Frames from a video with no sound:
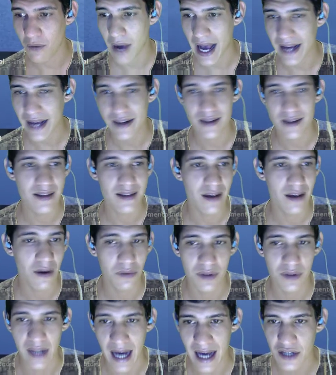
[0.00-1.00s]

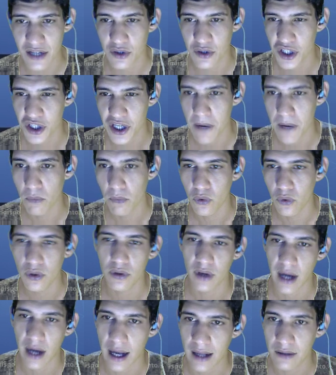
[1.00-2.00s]
guarnição, traje, eu achei
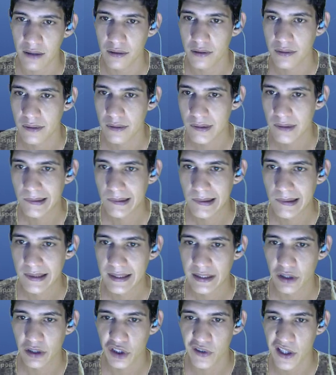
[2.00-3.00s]
muito irado.
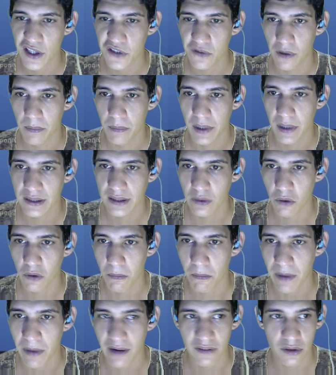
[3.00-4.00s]
Se eu tivesse V-Bucks eu
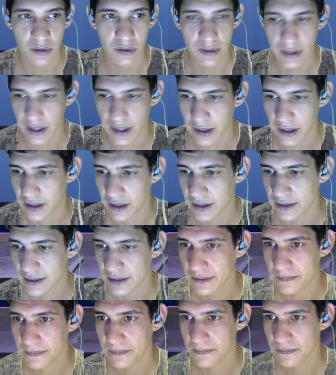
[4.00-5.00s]
comprava com certeza.